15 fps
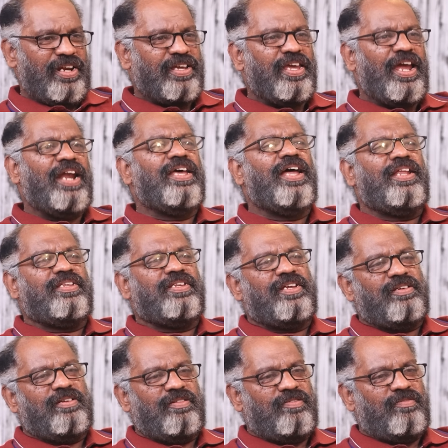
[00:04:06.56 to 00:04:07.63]
இயற்கையான அந்த
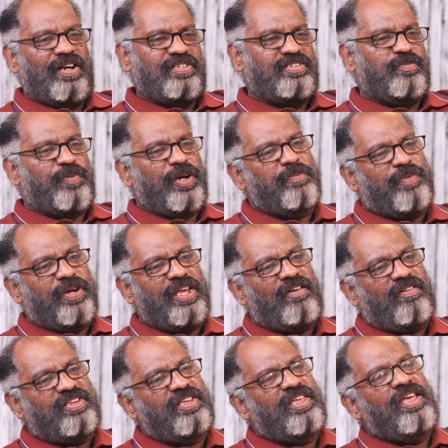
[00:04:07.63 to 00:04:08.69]
வளர்ச்சி
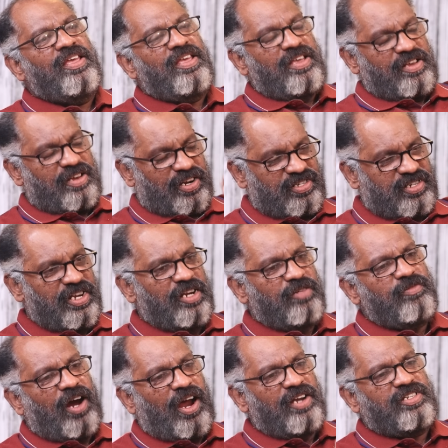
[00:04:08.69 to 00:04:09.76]
படிப்படியாக வந்து
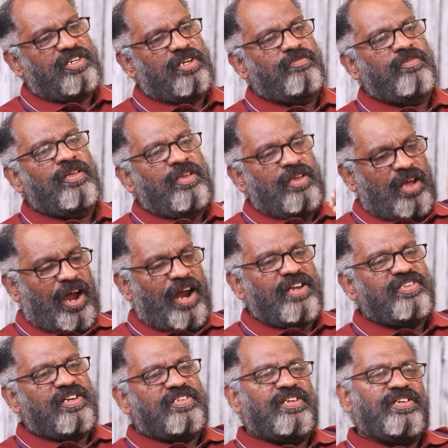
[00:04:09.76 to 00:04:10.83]
கட்சியிலும் ஆட்சியிலும்
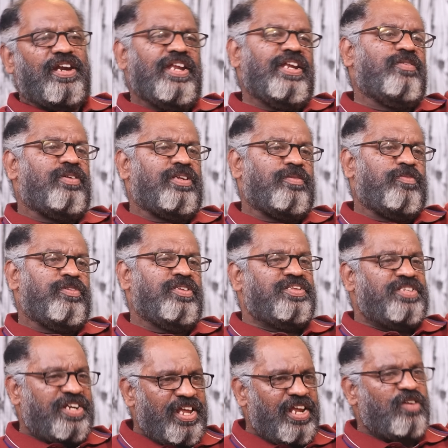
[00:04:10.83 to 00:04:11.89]
அடுத்தடுத்த நிலையில் வரும்போது
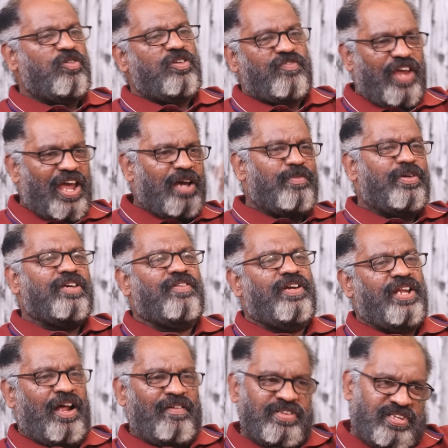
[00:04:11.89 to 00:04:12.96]
திடீர்னு ஒரு வேகம் எடுக்க
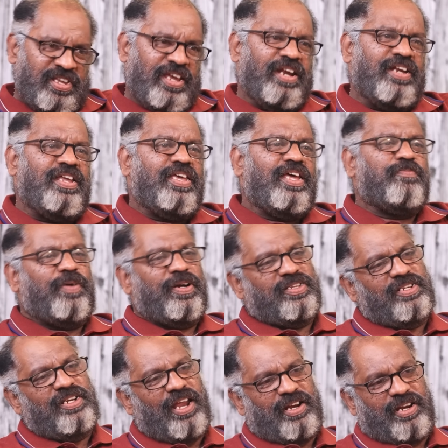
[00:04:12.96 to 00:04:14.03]
வேண்டிய அவசியம் என்ன
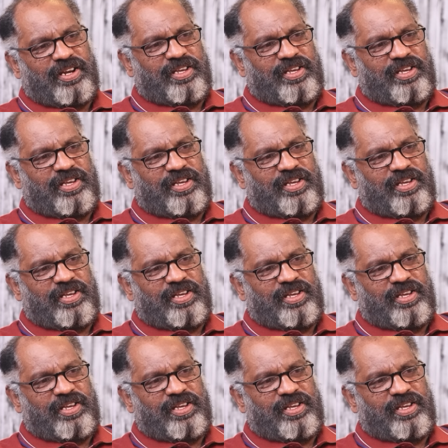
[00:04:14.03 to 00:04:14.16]
ஏற்பட்டதுன்னு நான்